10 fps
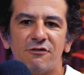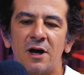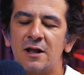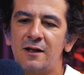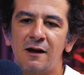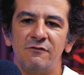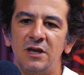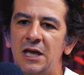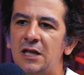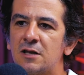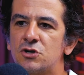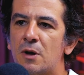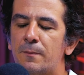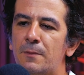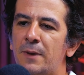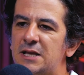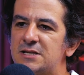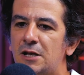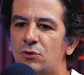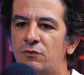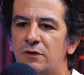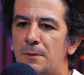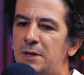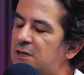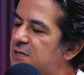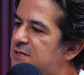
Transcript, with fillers: fare della vita, cioè per me è stato veramente